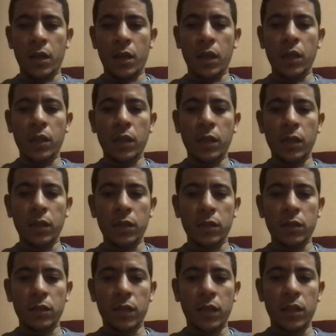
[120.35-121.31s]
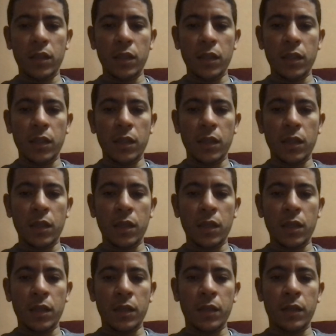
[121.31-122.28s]
أيضا تحديد
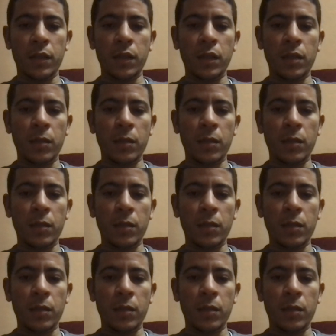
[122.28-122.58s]
آه، إذا